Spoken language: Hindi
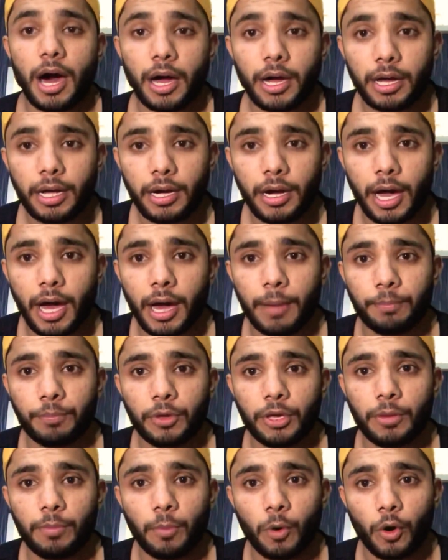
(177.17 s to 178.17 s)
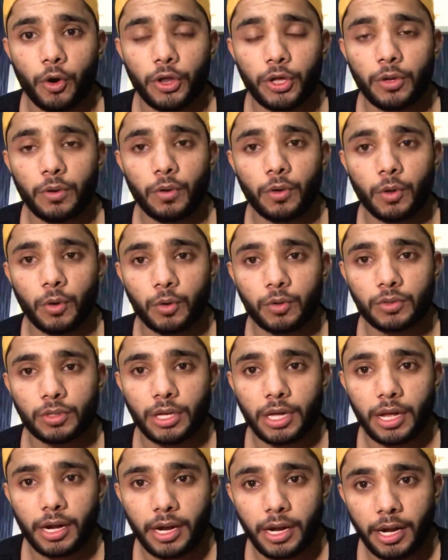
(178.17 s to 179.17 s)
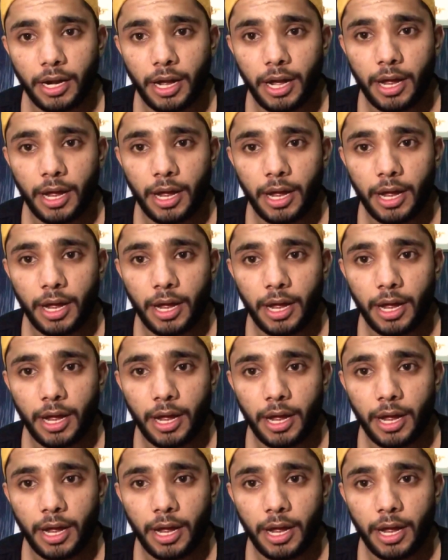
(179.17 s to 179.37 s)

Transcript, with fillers: अगर आपकी बॉडी को ग्रोथ कराना